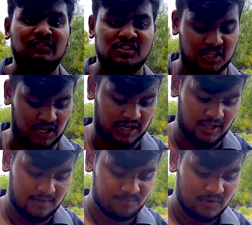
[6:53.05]
பீஸ் வச்சுருக்காங்க
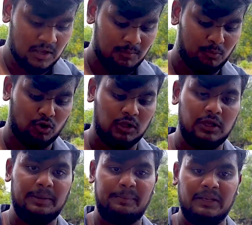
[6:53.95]
மூணு
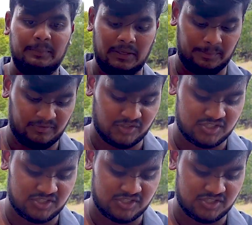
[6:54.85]
பெரிய பெரிய பீஸ்